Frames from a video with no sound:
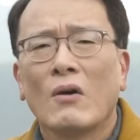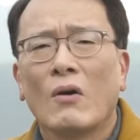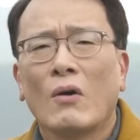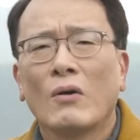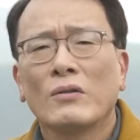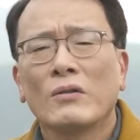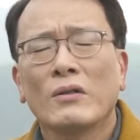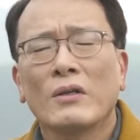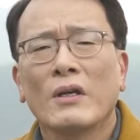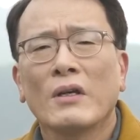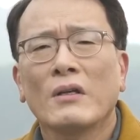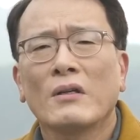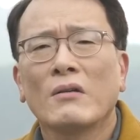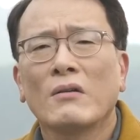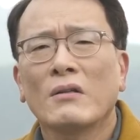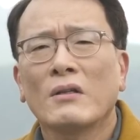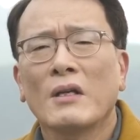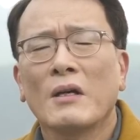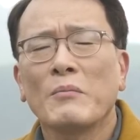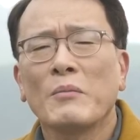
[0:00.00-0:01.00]
어떻게
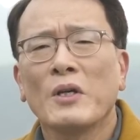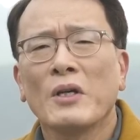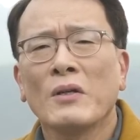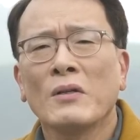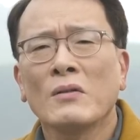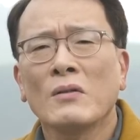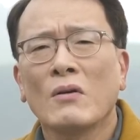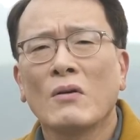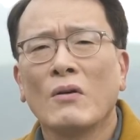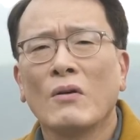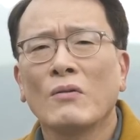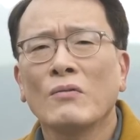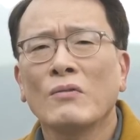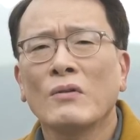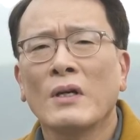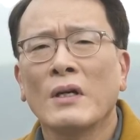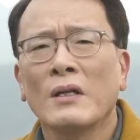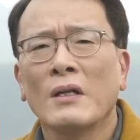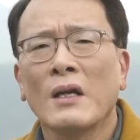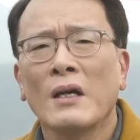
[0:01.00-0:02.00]
그렇다면
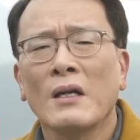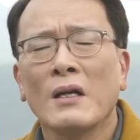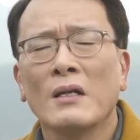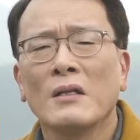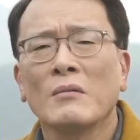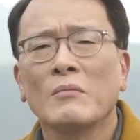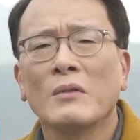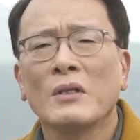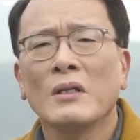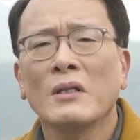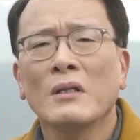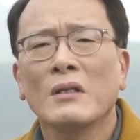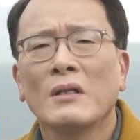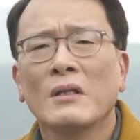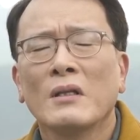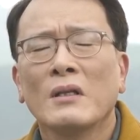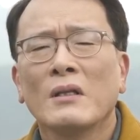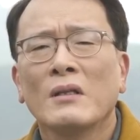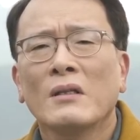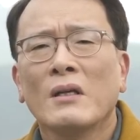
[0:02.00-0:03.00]
거룩한 하나님이
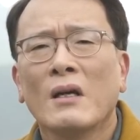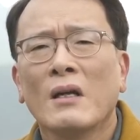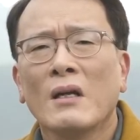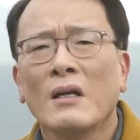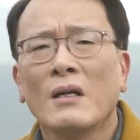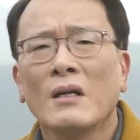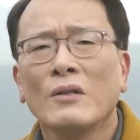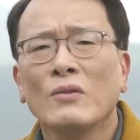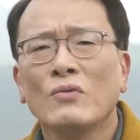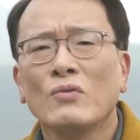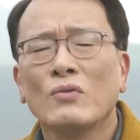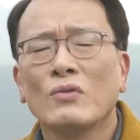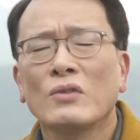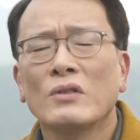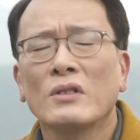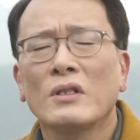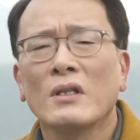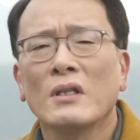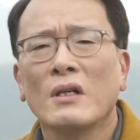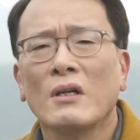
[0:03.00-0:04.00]
타락한
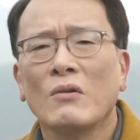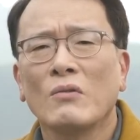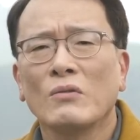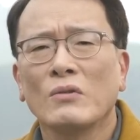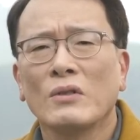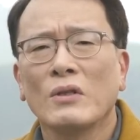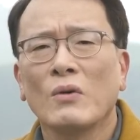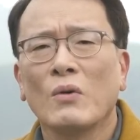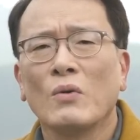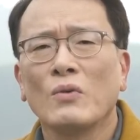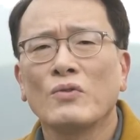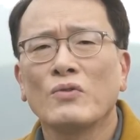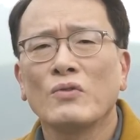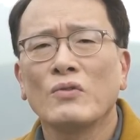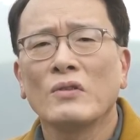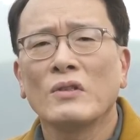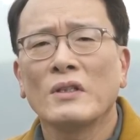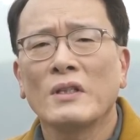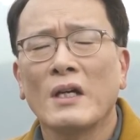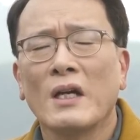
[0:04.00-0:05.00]
육체 가운데 올 수
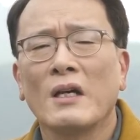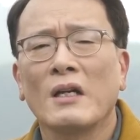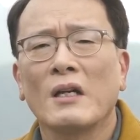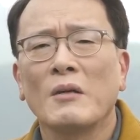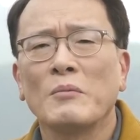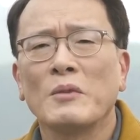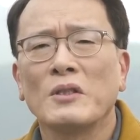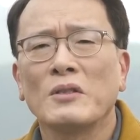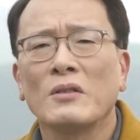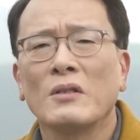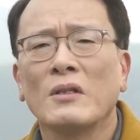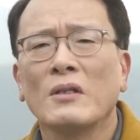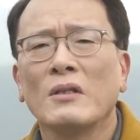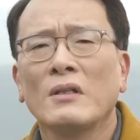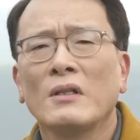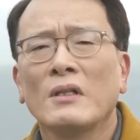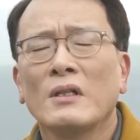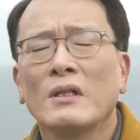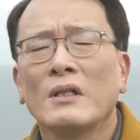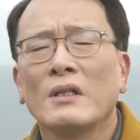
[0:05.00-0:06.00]
있느냐 라면서
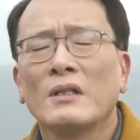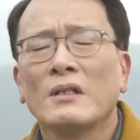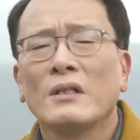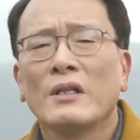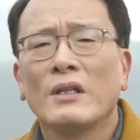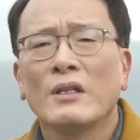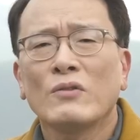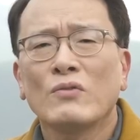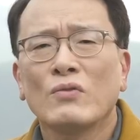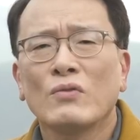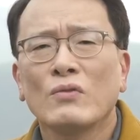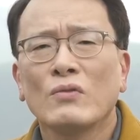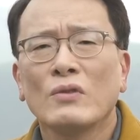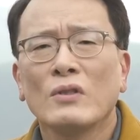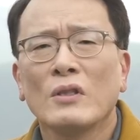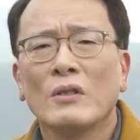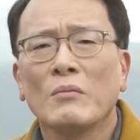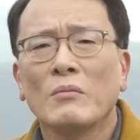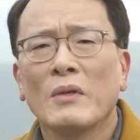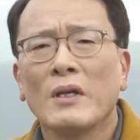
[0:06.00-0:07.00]

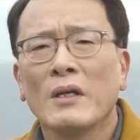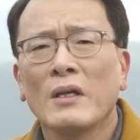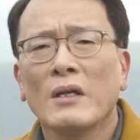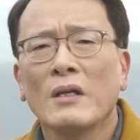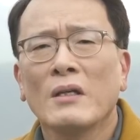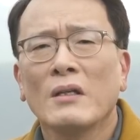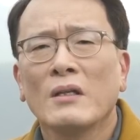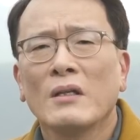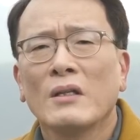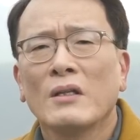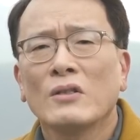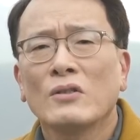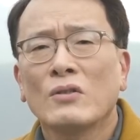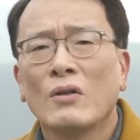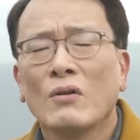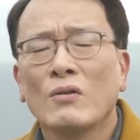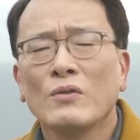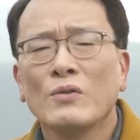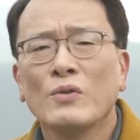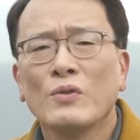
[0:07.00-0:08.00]
예수님의
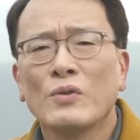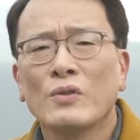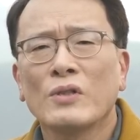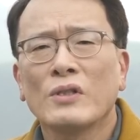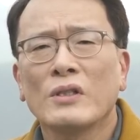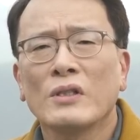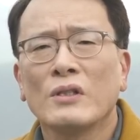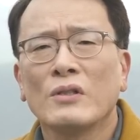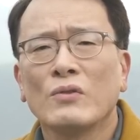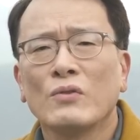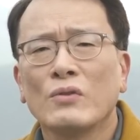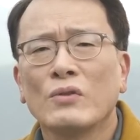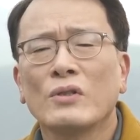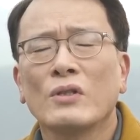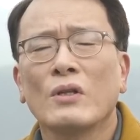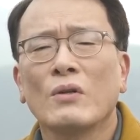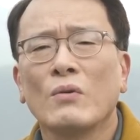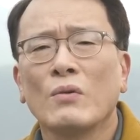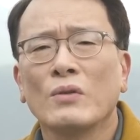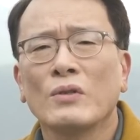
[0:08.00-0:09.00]
성육신,
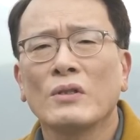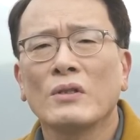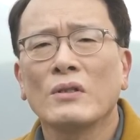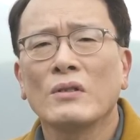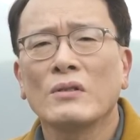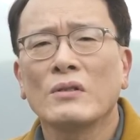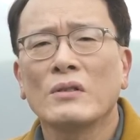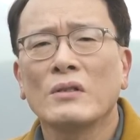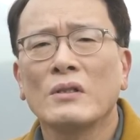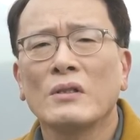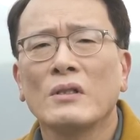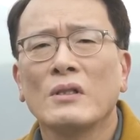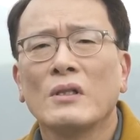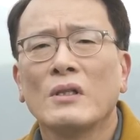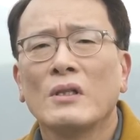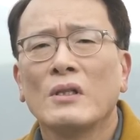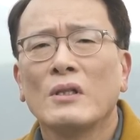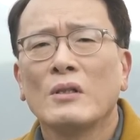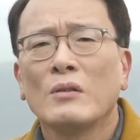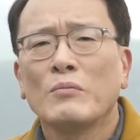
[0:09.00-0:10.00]
육체로 오신 것을
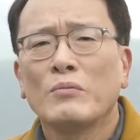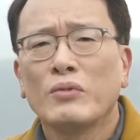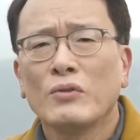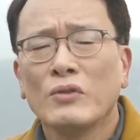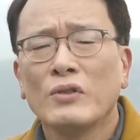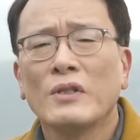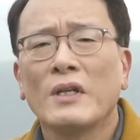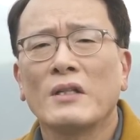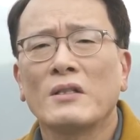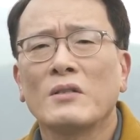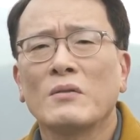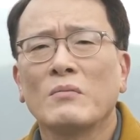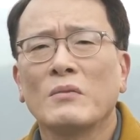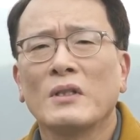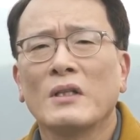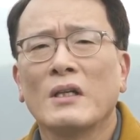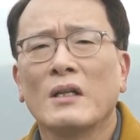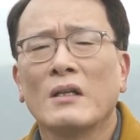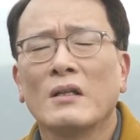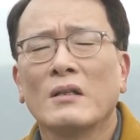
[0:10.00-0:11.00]

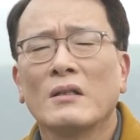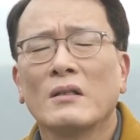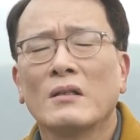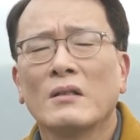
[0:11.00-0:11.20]
부인했습니다.